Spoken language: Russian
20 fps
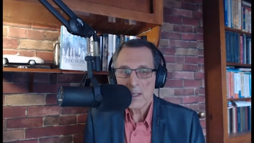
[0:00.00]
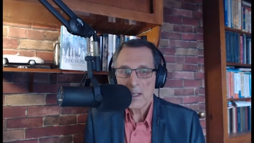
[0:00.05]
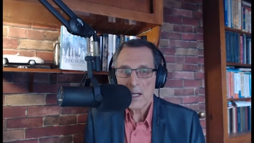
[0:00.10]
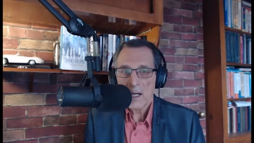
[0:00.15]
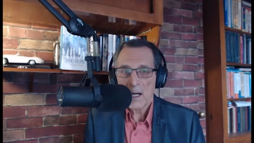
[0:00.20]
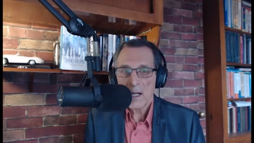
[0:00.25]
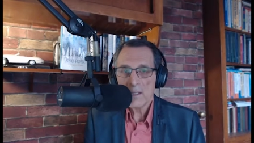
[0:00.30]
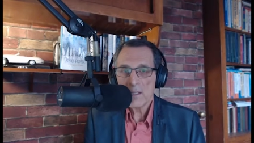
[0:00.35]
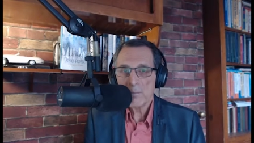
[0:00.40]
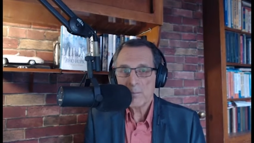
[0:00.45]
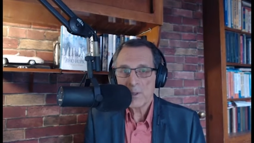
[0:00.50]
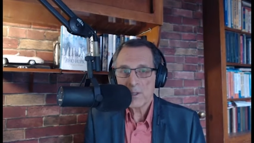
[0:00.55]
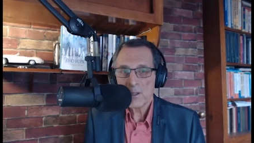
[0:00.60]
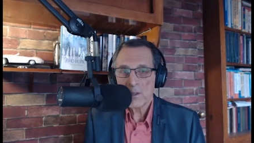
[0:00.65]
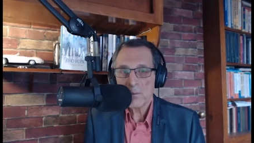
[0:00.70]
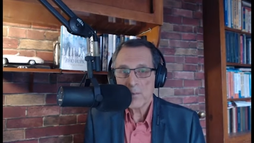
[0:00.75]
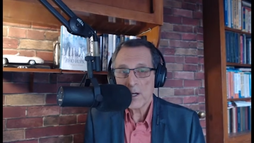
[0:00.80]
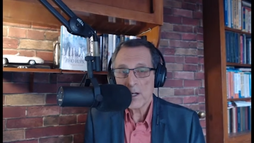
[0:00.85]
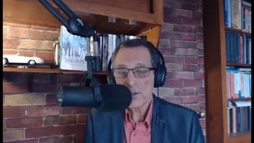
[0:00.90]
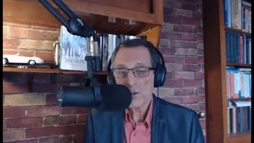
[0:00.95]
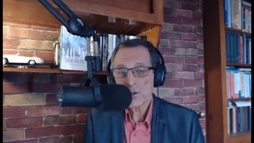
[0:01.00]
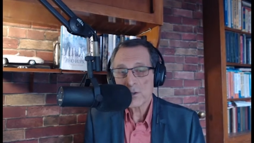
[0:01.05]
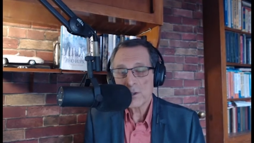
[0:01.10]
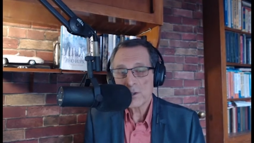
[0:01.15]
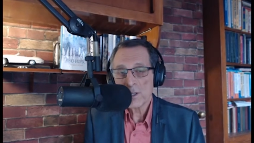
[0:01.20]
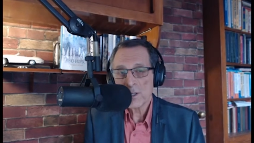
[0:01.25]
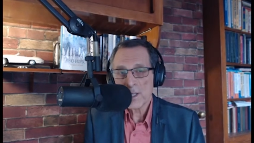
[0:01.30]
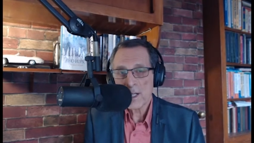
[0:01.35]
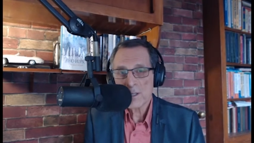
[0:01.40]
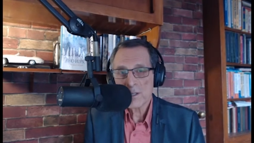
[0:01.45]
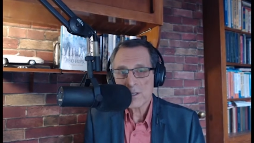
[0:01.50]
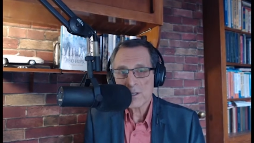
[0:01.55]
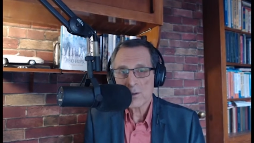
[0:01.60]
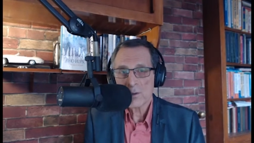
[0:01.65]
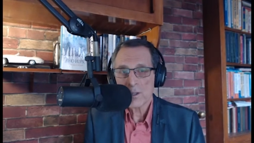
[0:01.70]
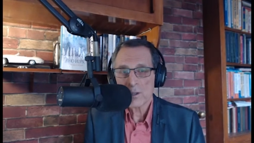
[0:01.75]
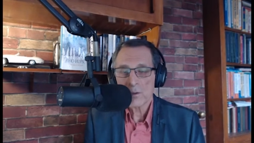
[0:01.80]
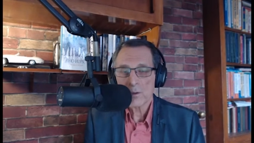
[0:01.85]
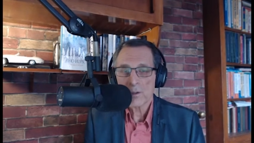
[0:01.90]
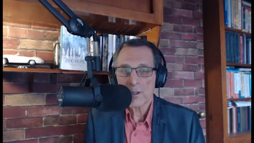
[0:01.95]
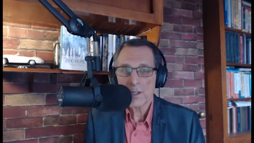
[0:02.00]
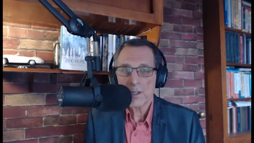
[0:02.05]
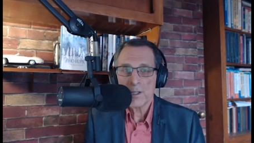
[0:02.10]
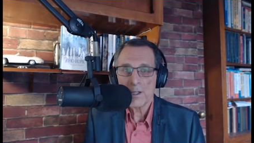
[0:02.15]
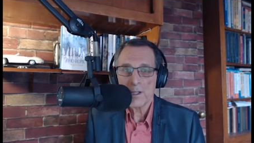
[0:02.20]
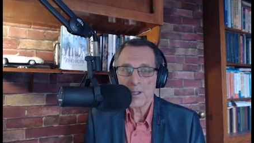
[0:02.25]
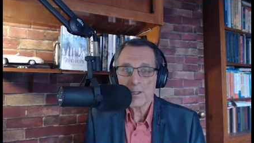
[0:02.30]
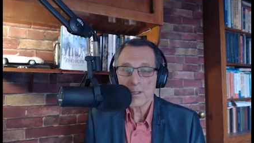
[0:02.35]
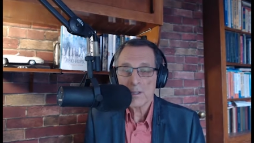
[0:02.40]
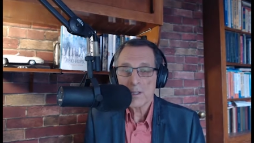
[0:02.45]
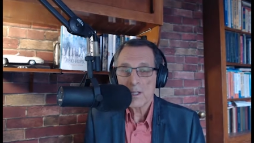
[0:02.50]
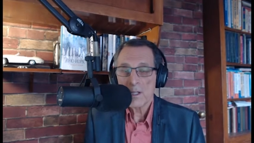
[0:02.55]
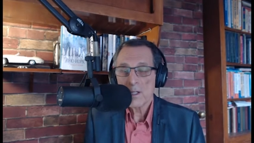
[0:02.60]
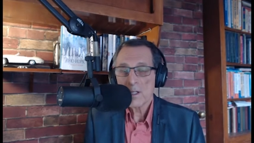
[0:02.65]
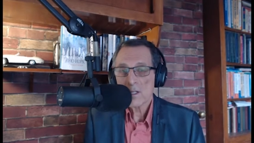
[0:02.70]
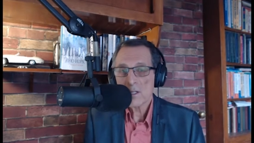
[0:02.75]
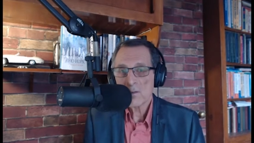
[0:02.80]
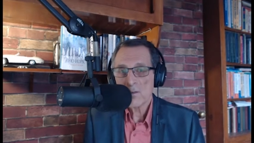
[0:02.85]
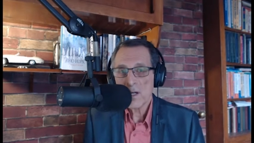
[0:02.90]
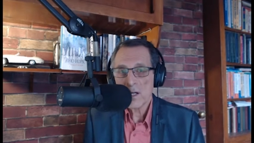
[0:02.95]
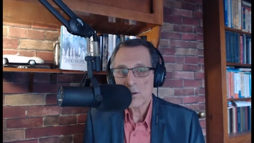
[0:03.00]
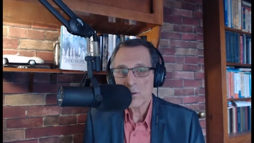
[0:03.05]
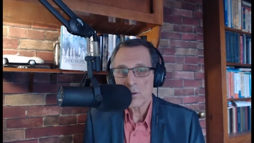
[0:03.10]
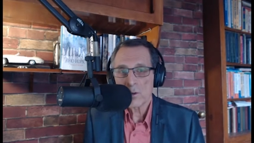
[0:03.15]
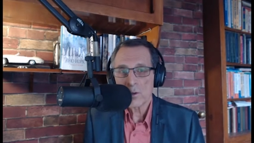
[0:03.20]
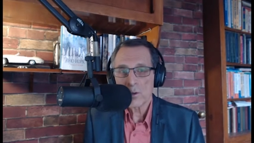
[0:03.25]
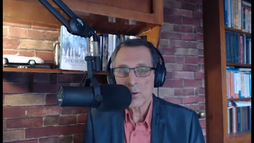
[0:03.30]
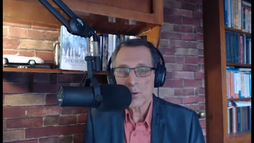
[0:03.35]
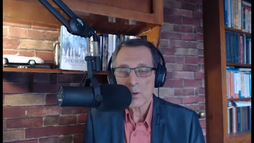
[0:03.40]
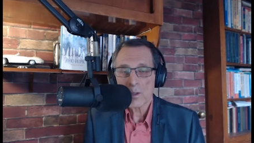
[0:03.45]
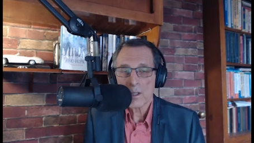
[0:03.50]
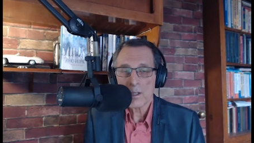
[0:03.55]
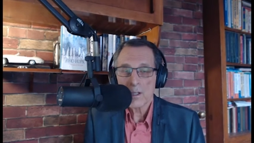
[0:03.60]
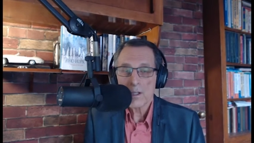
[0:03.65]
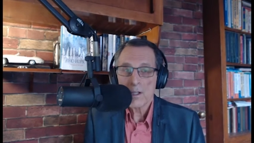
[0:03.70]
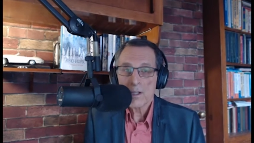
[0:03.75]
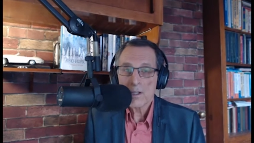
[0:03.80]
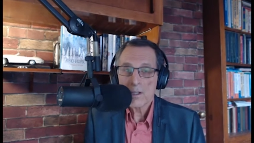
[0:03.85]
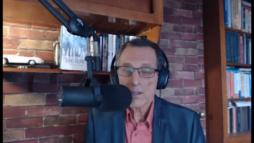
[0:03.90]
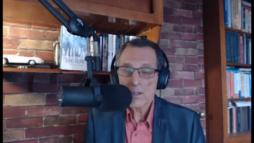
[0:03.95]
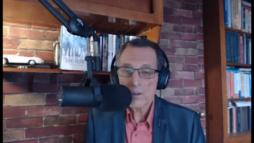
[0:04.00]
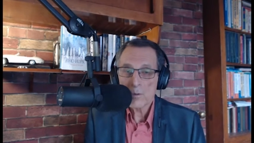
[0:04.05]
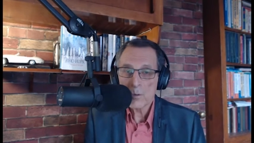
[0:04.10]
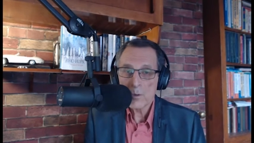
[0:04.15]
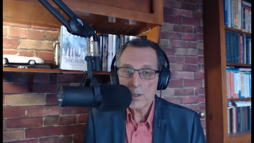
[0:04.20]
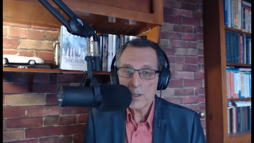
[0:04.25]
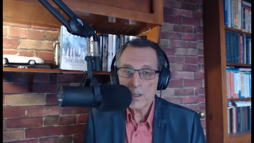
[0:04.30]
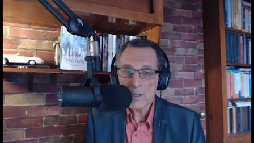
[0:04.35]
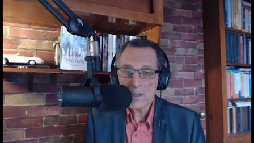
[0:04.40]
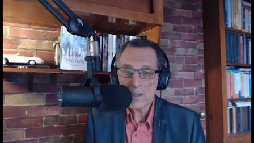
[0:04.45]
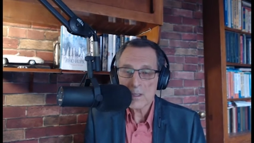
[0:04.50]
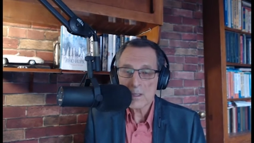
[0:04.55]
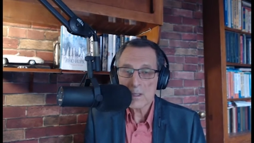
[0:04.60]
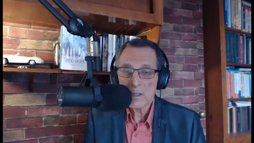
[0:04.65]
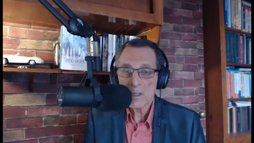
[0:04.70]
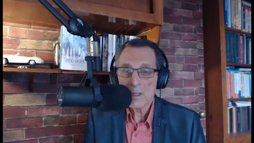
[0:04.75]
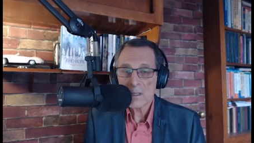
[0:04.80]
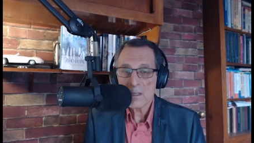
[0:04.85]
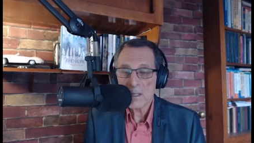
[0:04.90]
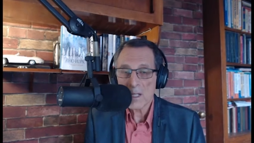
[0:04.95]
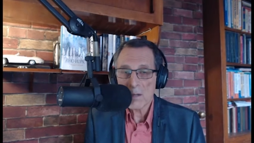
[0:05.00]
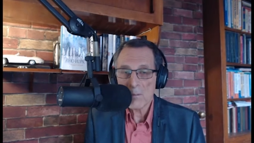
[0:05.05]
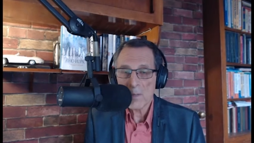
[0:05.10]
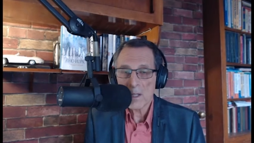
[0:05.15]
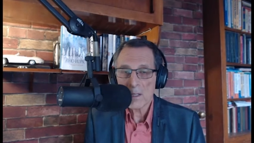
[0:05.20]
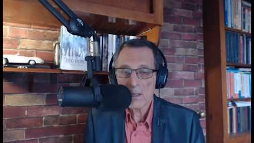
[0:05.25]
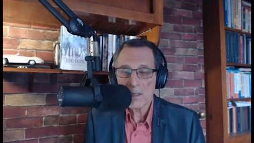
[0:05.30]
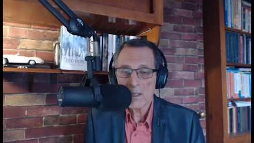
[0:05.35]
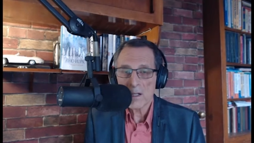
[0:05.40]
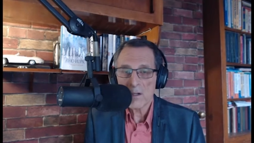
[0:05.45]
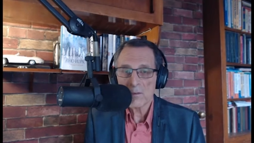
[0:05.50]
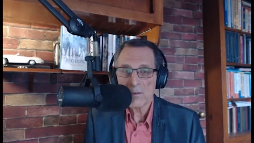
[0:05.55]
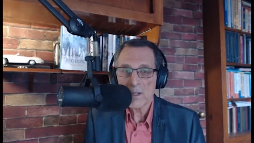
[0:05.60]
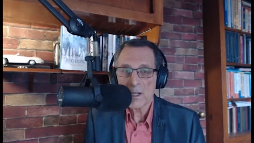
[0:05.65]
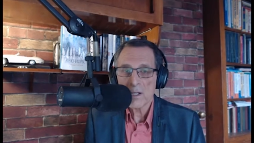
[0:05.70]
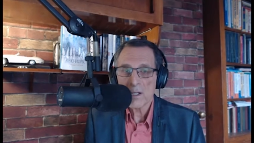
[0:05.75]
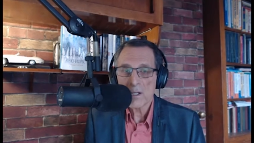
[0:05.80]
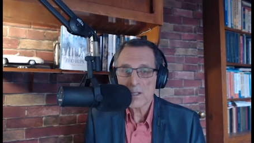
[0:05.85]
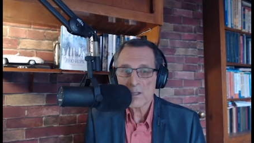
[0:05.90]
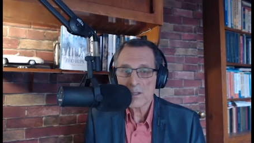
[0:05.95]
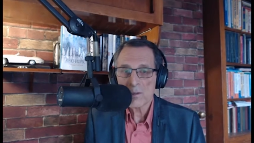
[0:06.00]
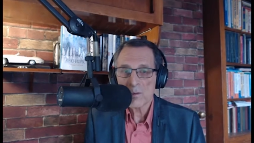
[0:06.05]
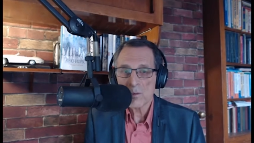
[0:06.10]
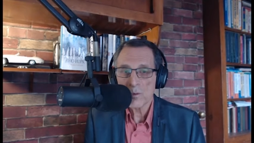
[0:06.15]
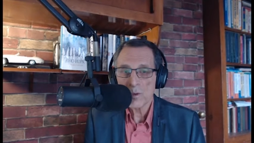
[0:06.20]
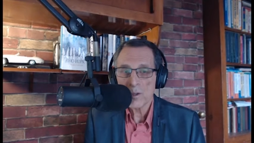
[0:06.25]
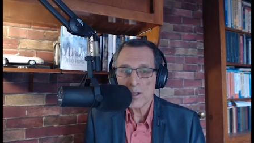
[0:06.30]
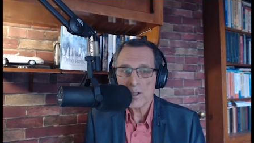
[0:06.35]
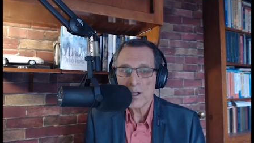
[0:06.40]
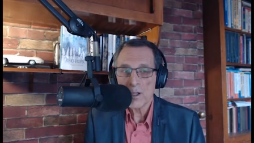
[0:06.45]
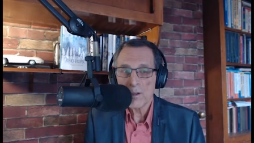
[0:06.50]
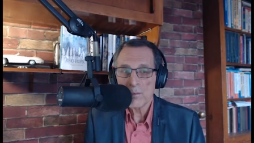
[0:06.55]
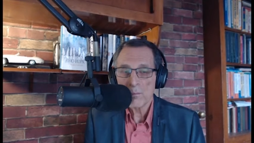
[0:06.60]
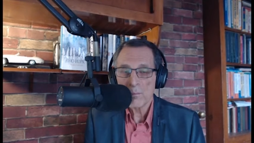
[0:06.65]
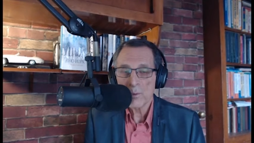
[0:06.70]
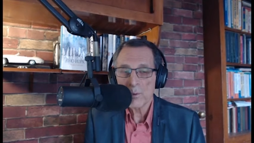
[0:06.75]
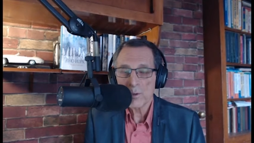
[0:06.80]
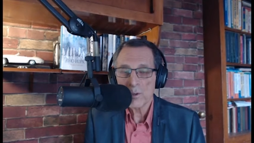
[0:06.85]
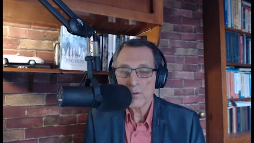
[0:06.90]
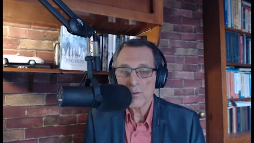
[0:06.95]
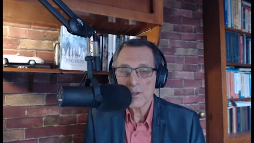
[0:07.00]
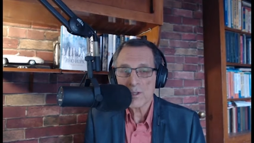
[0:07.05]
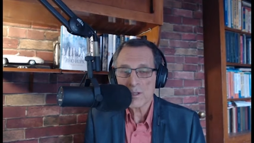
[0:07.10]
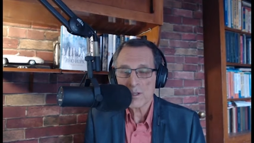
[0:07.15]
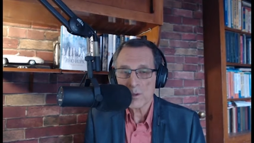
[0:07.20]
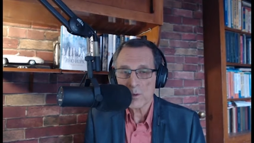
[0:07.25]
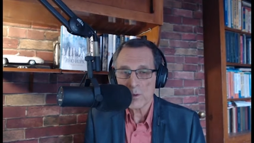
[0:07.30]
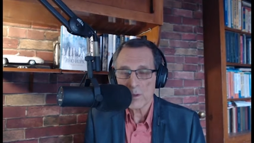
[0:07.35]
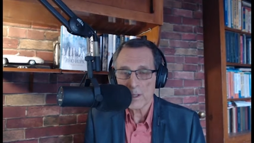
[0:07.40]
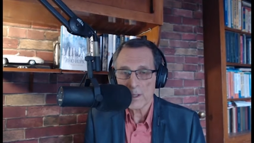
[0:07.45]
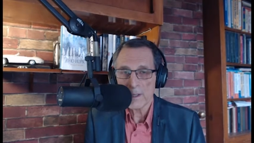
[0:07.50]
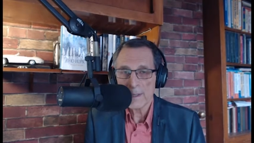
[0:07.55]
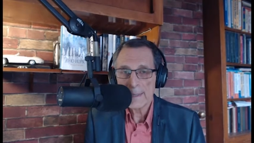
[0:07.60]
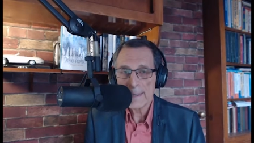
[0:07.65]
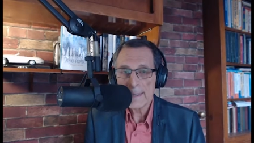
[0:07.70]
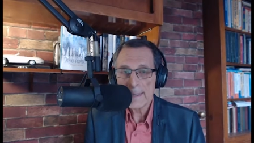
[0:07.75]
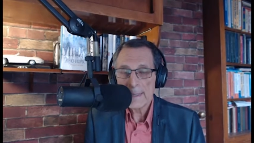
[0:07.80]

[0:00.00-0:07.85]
Они понимают, что они нации, у которых есть своя культура, свой язык и, самое главное, свой путь в истории.